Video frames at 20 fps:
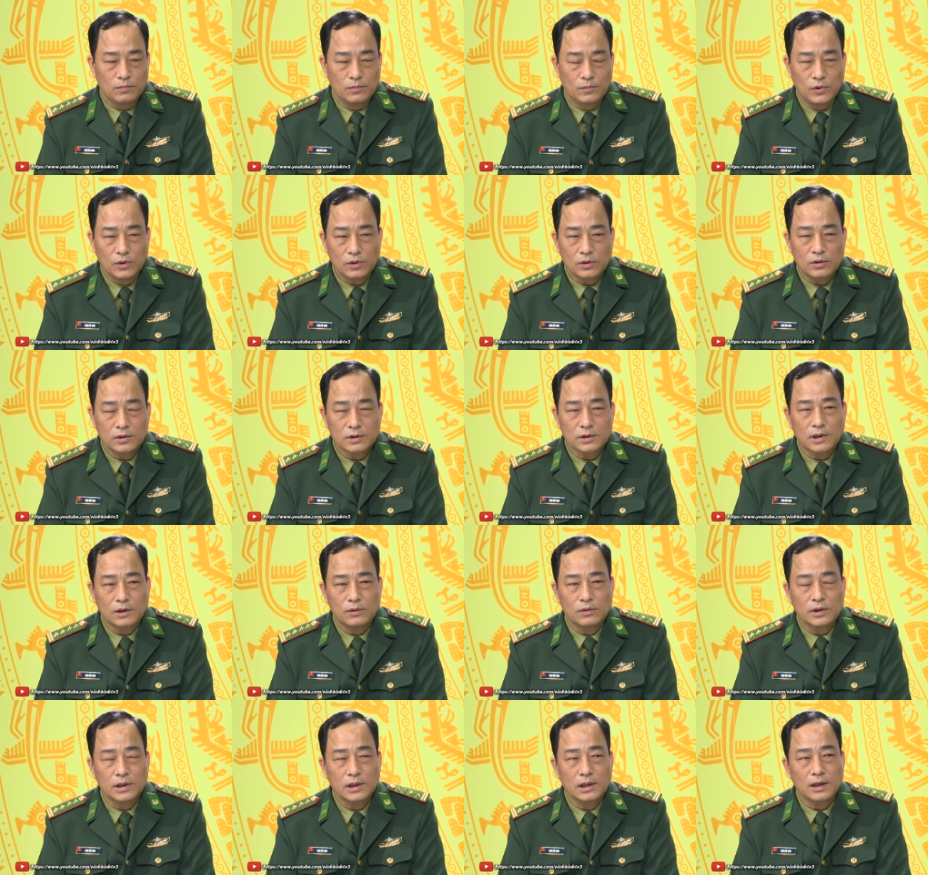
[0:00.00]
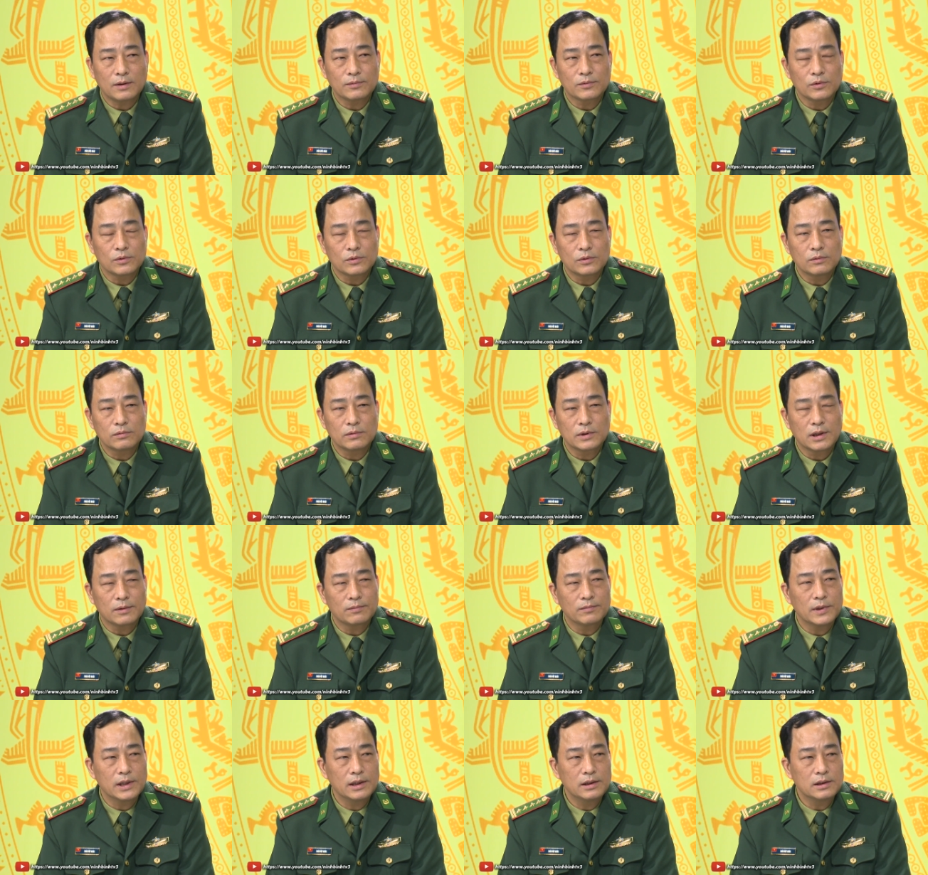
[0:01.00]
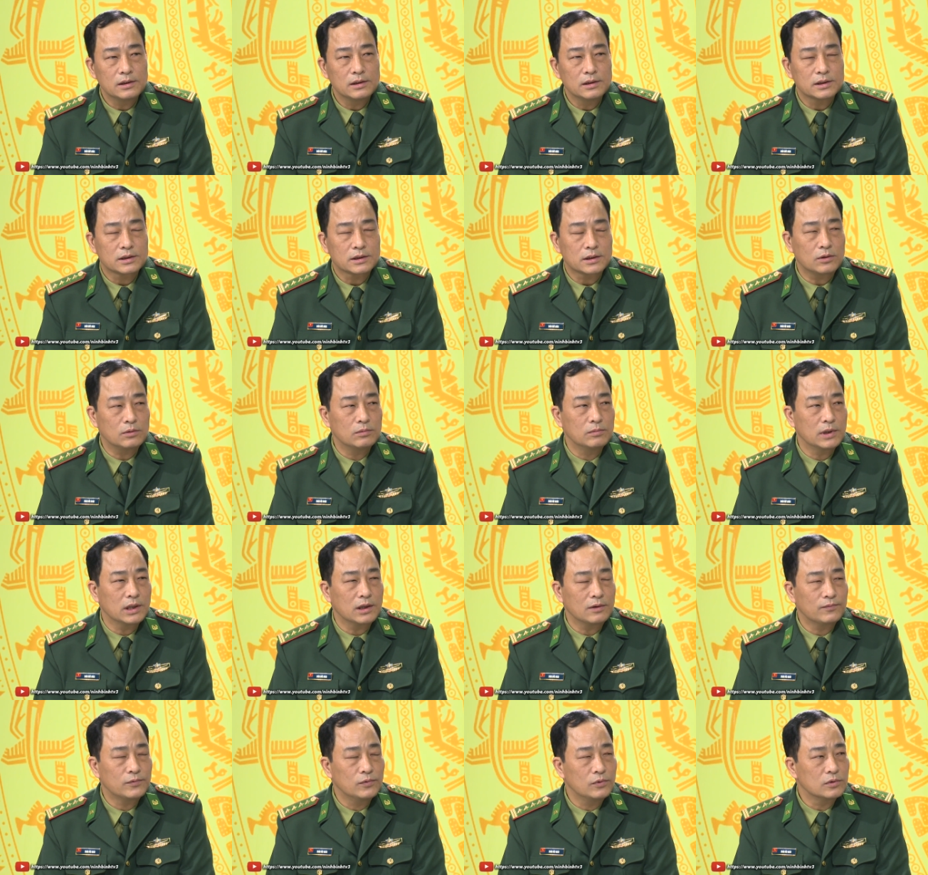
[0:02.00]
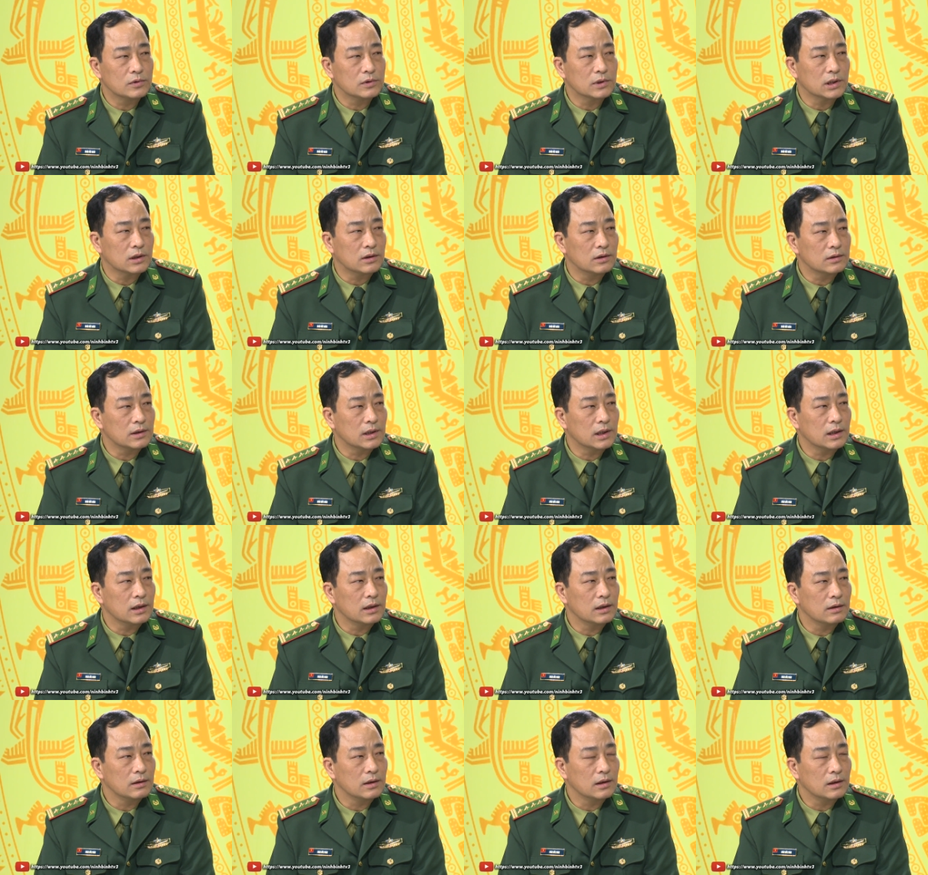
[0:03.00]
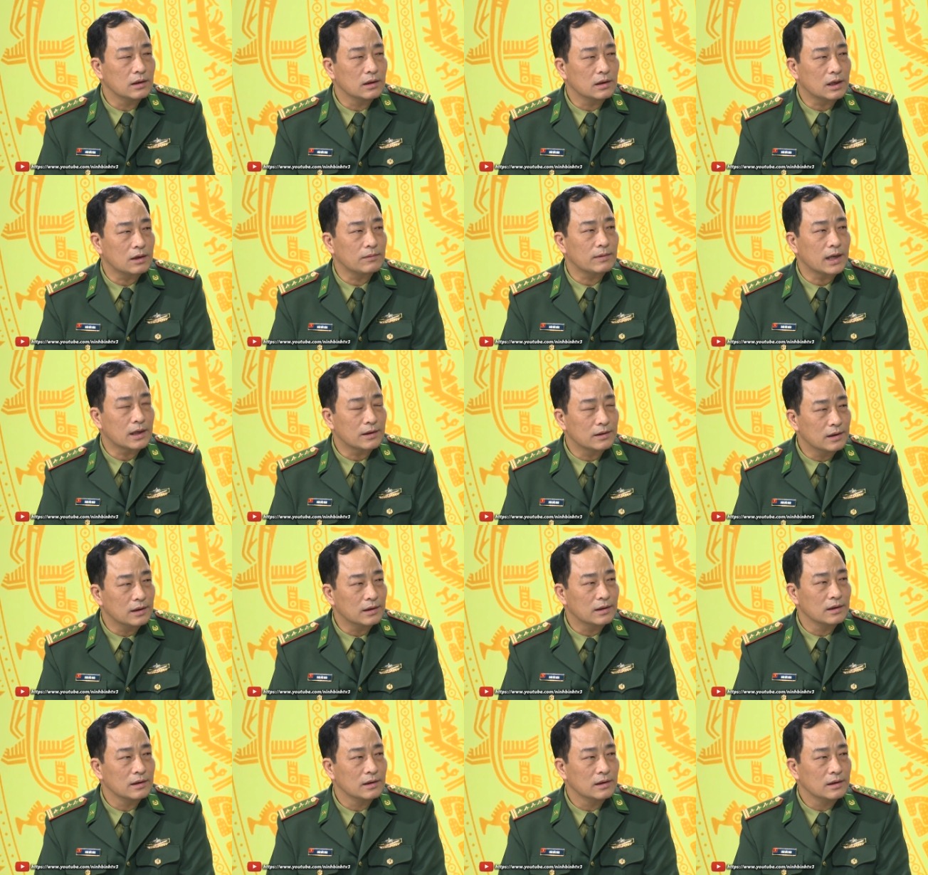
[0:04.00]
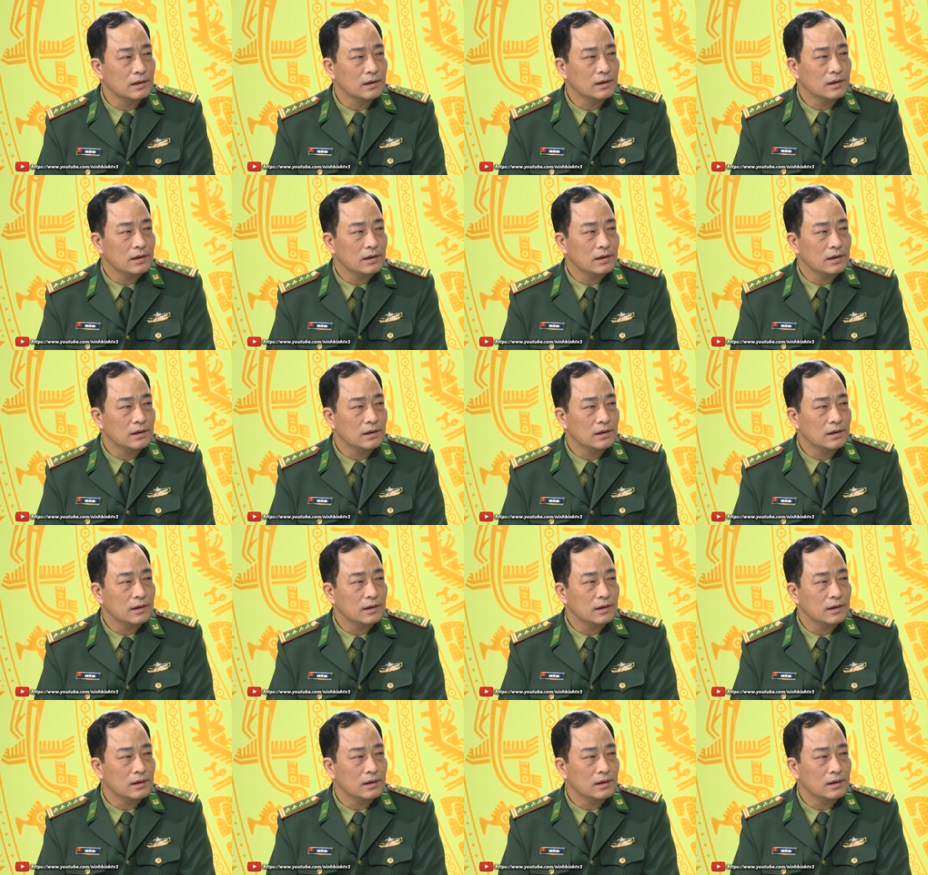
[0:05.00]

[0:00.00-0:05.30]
mỗi con tàu khi làm thủ tục nhập bến thì sau 15 phút thì có thể làm hàng được. Dạ.